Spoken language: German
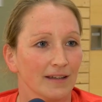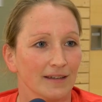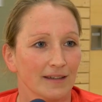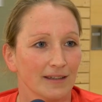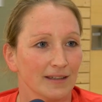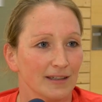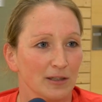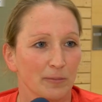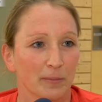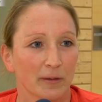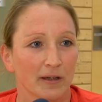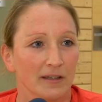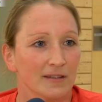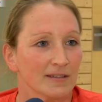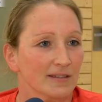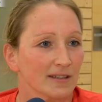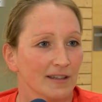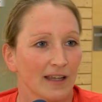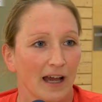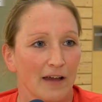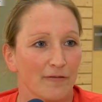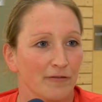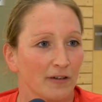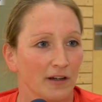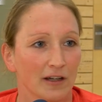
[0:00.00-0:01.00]
die, die, Briten
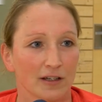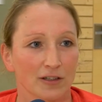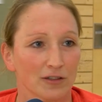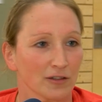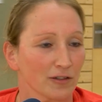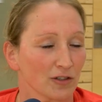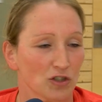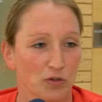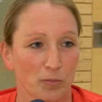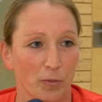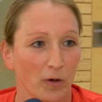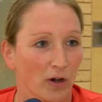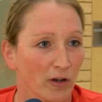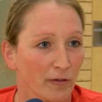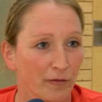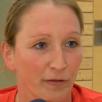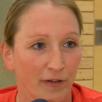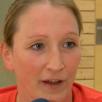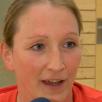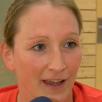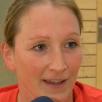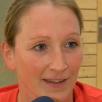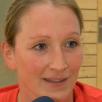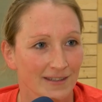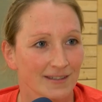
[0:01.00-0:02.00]
sind einfach
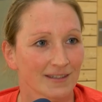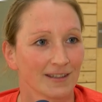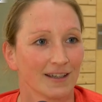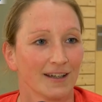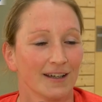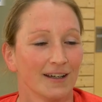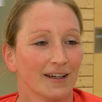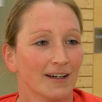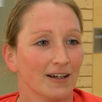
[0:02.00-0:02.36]
Sportfans